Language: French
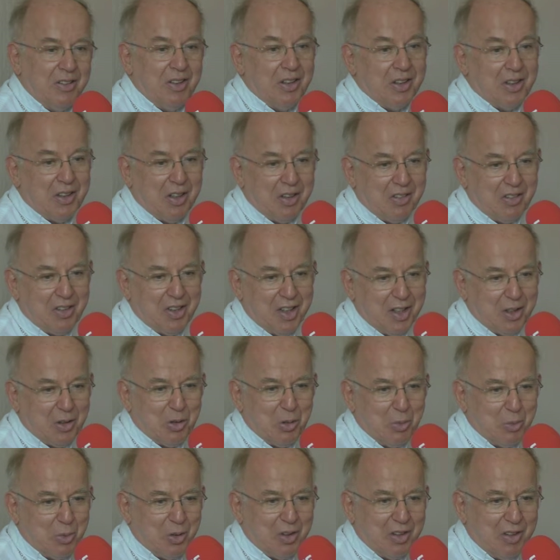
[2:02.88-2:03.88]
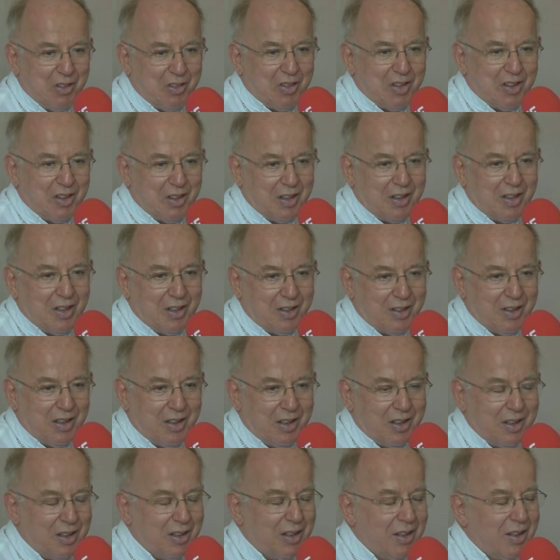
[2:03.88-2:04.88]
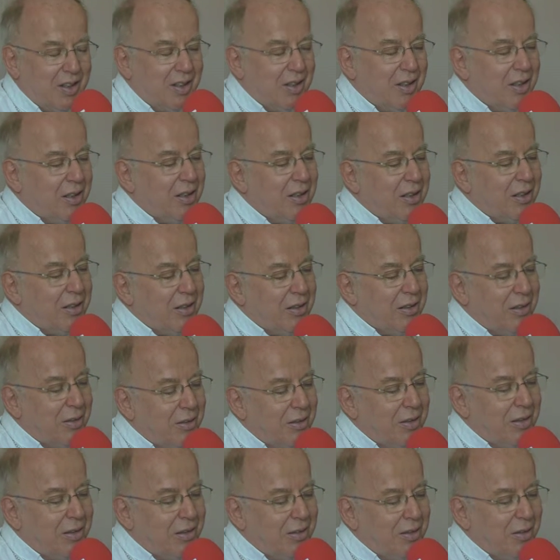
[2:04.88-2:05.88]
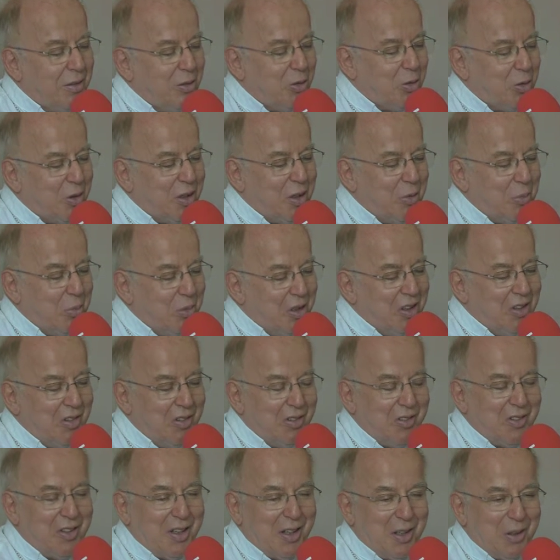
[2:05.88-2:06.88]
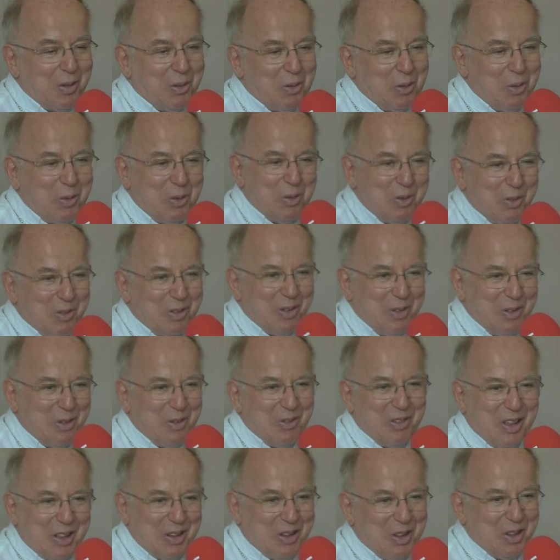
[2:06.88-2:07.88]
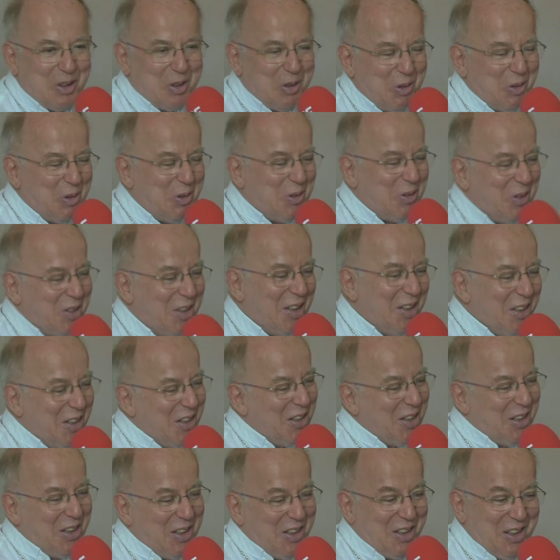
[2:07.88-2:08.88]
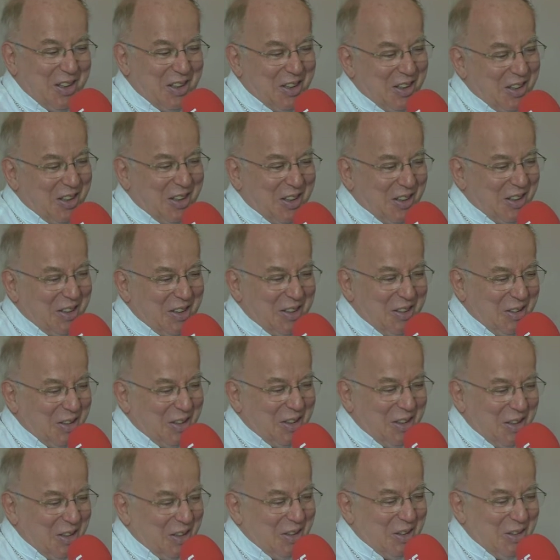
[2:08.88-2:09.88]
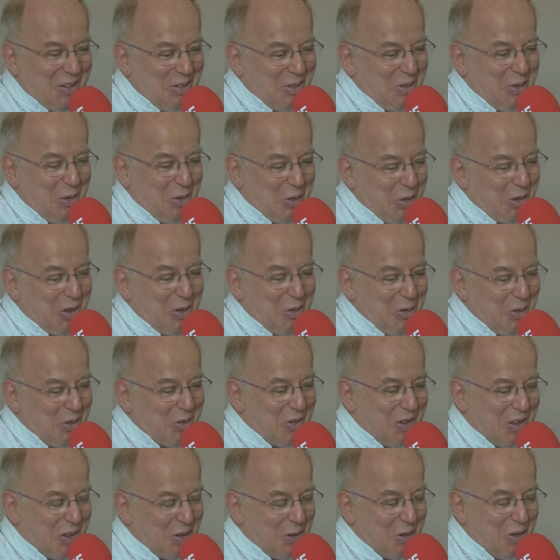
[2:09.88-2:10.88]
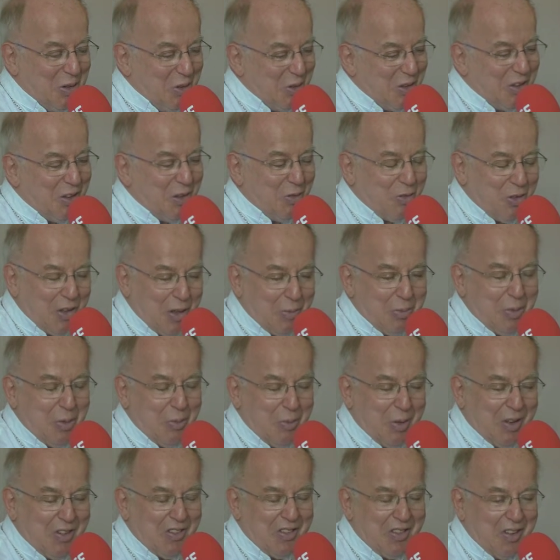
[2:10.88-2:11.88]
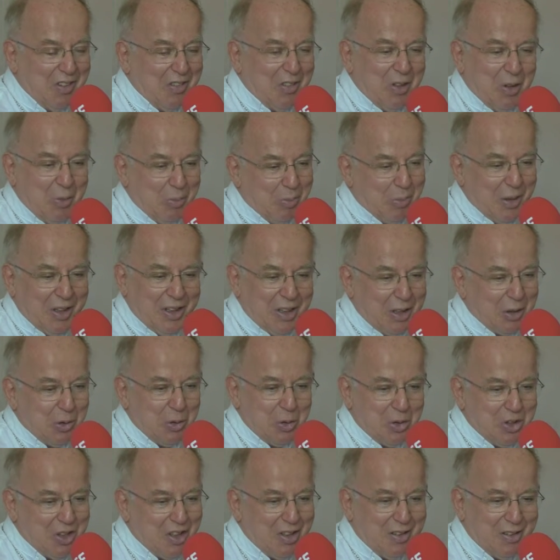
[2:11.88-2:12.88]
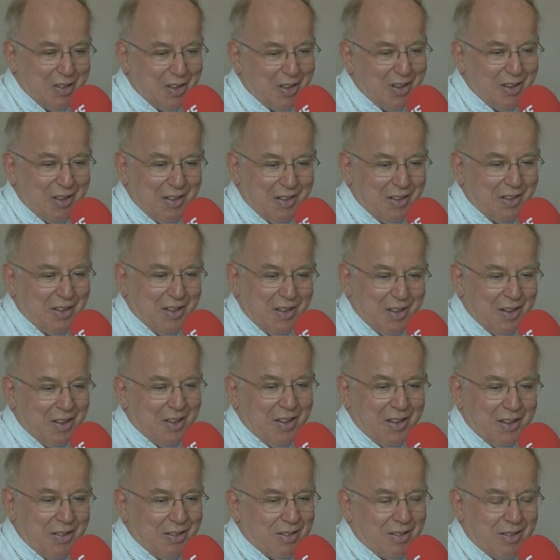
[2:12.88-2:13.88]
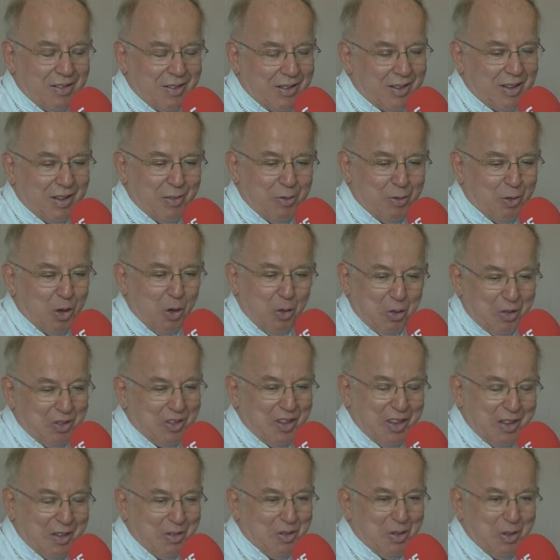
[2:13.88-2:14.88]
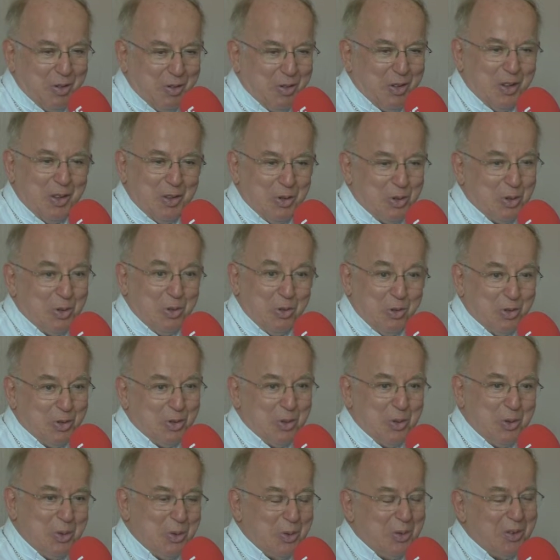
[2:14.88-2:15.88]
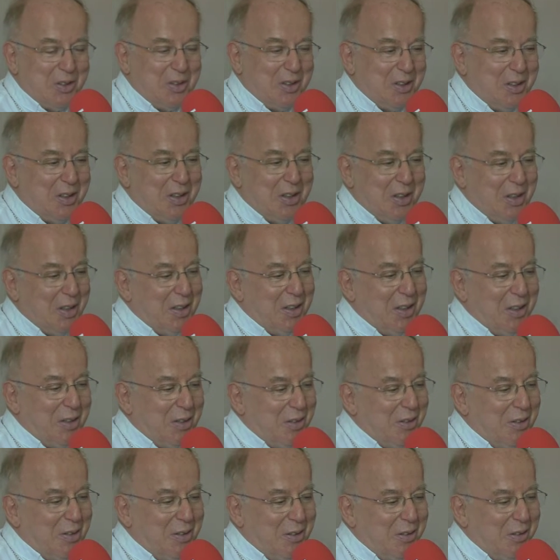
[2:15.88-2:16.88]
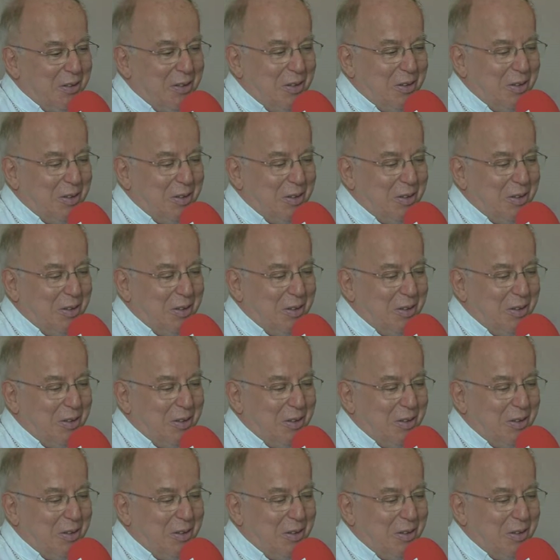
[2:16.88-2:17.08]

les comme on dit, c'est-à-dire les, euh, disons, les ministères du, Vatican. Et tous ceux qui nous ont accueillis ont été frappés par ça. C'est une pédagogie très, très française, enfin, au fond, euh, euh,